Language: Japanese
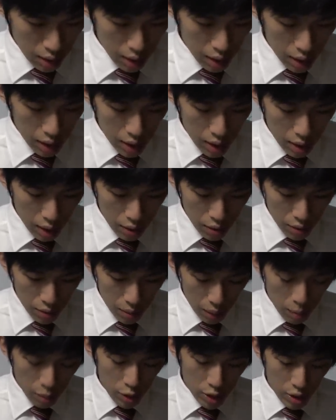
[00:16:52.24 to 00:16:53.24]
であの、
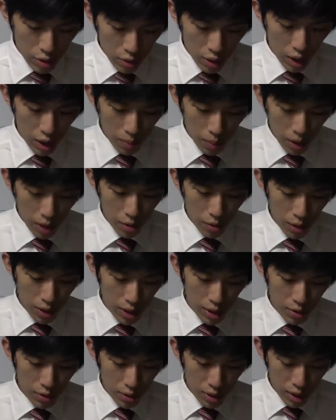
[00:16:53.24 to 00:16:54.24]
まあ、もしよければあの
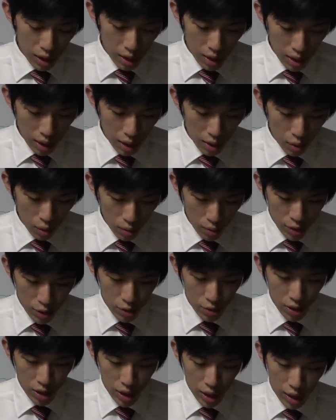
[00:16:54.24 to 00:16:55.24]
私を使ってあの面
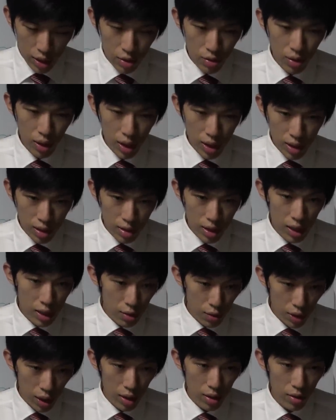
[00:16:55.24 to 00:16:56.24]
白い映像が作れ
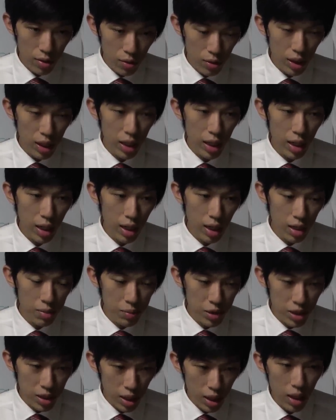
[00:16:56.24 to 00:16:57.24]
そうだというご提案があり
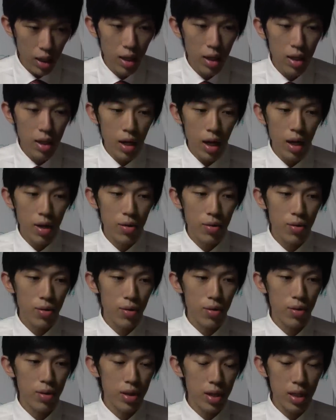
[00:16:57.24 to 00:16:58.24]
ましたらあ
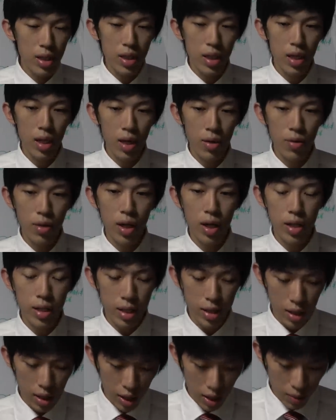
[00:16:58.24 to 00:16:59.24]
のぜひねあのかけ
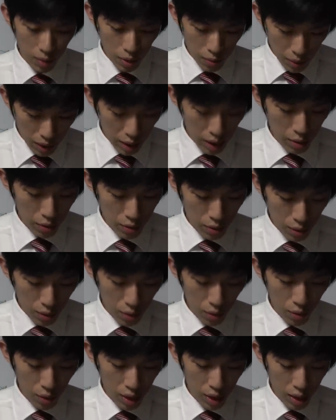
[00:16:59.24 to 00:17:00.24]
ていただければと、まあ、結構そうい
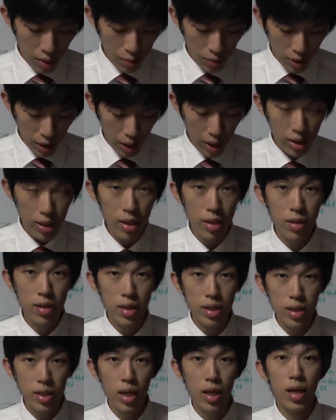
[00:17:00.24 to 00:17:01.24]
うお声がけもいただいてる
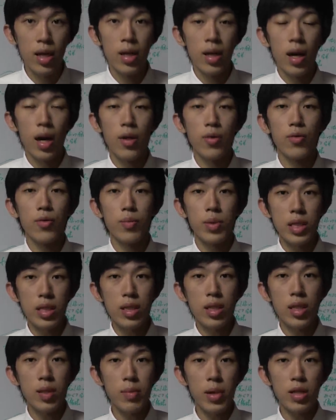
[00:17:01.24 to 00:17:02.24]
んですがあの別
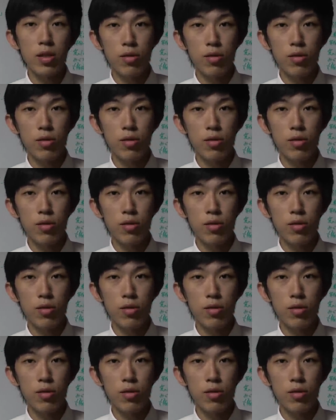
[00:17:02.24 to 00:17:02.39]
に今